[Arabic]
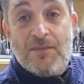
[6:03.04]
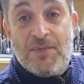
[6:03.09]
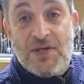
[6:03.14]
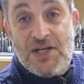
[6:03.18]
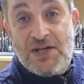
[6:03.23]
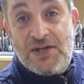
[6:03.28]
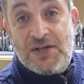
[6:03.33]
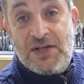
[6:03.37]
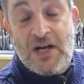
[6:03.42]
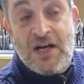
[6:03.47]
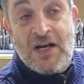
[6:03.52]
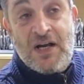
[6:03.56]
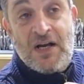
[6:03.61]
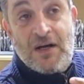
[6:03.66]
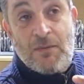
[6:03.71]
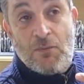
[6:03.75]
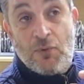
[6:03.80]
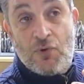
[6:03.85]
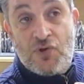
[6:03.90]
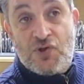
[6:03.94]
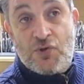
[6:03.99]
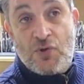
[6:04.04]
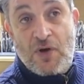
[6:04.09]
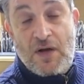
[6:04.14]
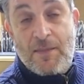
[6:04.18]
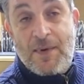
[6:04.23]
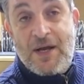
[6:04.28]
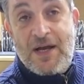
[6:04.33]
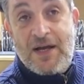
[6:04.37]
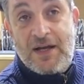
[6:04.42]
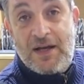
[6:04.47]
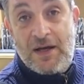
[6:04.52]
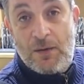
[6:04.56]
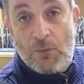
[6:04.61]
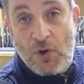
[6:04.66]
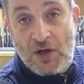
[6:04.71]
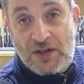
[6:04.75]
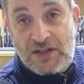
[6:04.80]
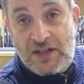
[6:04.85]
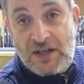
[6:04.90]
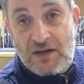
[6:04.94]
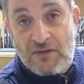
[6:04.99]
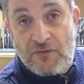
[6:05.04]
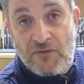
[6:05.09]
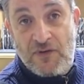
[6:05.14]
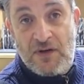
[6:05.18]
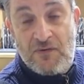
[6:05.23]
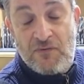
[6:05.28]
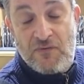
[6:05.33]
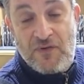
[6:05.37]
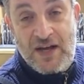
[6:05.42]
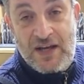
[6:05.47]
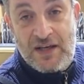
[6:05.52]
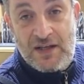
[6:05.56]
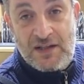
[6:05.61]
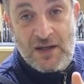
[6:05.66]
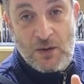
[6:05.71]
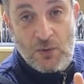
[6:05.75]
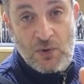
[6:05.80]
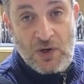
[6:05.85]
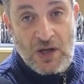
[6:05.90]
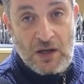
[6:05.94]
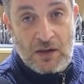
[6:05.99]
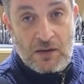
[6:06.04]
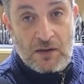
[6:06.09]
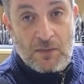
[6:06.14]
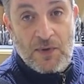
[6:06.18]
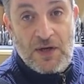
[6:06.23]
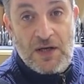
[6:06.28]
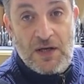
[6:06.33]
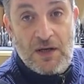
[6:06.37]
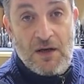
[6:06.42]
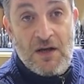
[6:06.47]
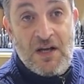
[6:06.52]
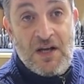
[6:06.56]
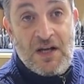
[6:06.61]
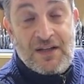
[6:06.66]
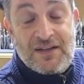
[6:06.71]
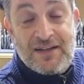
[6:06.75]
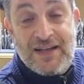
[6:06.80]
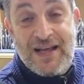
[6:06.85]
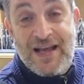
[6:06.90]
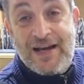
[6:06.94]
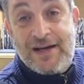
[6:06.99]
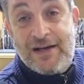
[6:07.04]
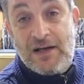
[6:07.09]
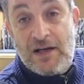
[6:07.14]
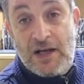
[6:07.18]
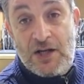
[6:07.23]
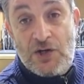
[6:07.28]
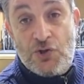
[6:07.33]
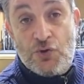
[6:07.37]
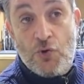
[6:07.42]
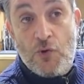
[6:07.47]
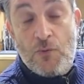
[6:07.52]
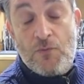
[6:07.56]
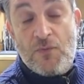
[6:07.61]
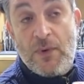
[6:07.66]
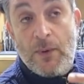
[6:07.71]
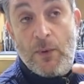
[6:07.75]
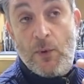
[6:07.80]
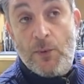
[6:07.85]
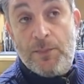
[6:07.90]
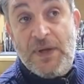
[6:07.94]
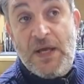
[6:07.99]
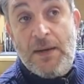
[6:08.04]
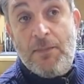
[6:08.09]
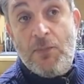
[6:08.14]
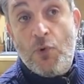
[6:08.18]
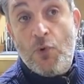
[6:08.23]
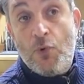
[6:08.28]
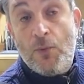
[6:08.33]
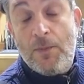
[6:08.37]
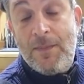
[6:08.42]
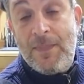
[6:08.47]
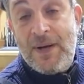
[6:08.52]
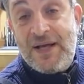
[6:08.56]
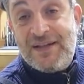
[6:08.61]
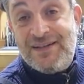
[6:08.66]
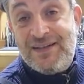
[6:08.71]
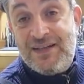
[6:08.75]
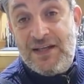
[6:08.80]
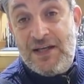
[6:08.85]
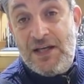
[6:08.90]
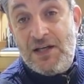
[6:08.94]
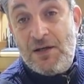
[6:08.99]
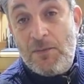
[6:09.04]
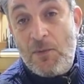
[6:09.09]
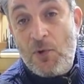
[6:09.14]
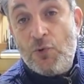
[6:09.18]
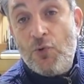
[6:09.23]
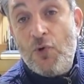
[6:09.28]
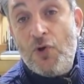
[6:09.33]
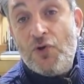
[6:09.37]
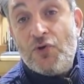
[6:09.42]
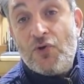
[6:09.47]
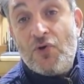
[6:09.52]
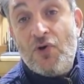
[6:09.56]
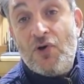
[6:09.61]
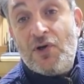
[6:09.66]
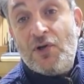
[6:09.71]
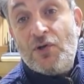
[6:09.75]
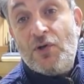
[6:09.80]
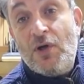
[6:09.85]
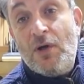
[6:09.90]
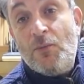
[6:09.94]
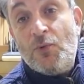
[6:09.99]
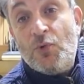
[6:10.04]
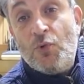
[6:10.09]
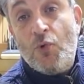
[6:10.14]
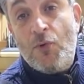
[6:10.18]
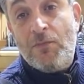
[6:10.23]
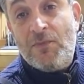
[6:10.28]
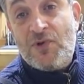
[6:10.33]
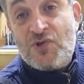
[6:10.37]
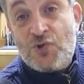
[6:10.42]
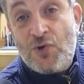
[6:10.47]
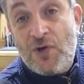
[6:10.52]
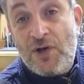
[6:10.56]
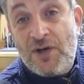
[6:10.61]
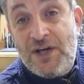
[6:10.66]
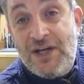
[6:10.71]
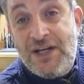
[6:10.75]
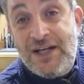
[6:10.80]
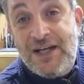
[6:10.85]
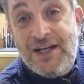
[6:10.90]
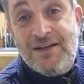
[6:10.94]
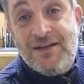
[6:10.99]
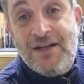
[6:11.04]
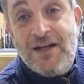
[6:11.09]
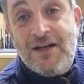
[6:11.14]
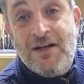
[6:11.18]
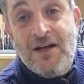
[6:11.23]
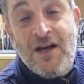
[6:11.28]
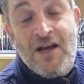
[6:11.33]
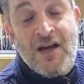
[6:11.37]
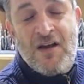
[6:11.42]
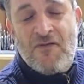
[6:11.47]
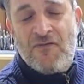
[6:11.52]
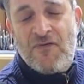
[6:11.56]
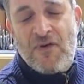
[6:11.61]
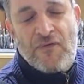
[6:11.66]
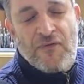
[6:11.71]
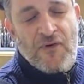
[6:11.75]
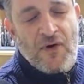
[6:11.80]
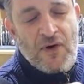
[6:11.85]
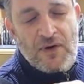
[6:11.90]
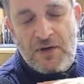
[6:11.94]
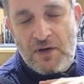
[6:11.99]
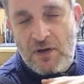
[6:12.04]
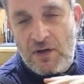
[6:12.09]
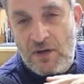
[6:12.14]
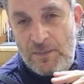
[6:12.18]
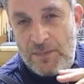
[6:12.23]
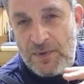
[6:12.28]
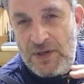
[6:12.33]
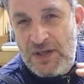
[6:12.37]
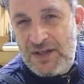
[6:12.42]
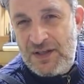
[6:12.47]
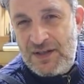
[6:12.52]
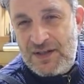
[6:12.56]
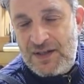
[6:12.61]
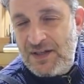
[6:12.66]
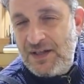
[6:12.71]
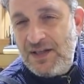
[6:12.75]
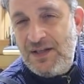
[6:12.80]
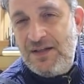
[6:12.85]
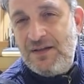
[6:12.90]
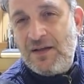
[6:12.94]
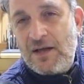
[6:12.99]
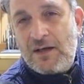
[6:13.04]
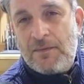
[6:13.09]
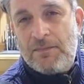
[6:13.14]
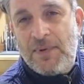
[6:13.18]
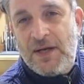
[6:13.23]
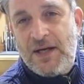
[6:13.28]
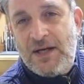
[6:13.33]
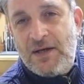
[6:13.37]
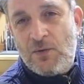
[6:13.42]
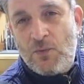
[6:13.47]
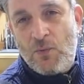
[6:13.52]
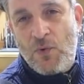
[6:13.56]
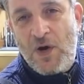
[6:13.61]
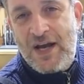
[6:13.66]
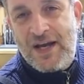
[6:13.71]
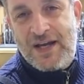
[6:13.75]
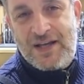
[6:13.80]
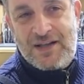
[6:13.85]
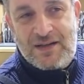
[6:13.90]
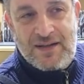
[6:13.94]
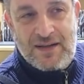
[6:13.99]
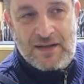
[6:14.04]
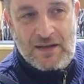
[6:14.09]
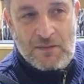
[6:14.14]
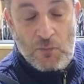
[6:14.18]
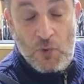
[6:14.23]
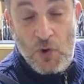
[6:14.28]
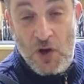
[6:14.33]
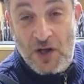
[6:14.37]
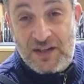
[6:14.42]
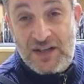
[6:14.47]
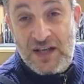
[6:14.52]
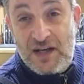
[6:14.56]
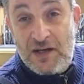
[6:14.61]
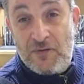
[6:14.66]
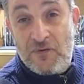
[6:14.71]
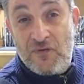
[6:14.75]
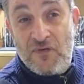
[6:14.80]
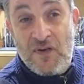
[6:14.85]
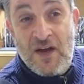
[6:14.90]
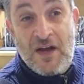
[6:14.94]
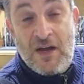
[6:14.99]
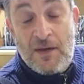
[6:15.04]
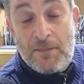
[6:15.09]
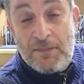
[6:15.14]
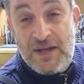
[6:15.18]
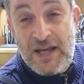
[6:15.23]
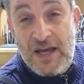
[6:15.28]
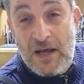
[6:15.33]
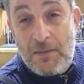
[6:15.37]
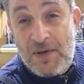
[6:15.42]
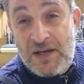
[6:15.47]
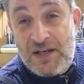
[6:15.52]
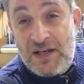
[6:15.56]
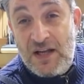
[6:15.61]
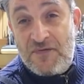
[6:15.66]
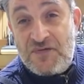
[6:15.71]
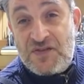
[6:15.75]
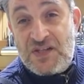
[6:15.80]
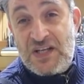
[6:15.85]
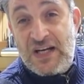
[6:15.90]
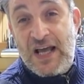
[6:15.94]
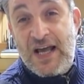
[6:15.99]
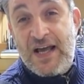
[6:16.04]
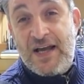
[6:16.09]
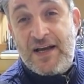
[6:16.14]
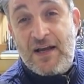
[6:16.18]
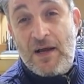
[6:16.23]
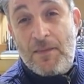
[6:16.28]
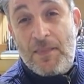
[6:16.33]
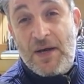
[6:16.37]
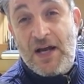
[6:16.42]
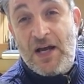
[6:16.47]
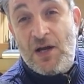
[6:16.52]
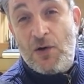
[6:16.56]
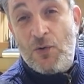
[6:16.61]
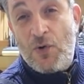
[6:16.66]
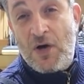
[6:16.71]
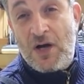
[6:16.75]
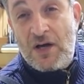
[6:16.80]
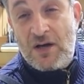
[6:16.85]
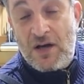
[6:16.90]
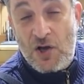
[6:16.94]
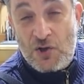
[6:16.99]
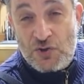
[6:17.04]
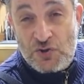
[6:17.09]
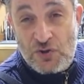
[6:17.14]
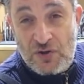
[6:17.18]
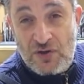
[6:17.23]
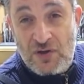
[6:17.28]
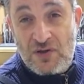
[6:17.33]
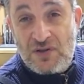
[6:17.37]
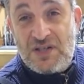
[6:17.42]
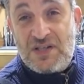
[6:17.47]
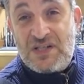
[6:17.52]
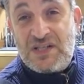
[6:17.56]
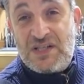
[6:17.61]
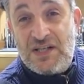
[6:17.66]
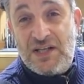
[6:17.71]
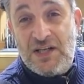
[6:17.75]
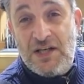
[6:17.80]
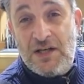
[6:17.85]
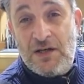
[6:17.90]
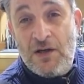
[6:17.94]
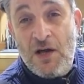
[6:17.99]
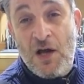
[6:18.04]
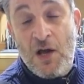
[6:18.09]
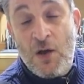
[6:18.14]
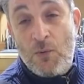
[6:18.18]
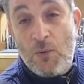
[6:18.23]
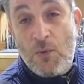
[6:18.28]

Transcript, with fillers: الكبير بصوا يا جماعه المحترفين في اي دوله عربيه ده اكل عيشهم وبيبقوا باديين موضوع النجاره ده من وهم صغيرين جدا ففارق كبير جدا بين واحد محترف بيعمل نفس الحاجه بقاله عشرات مرات السنين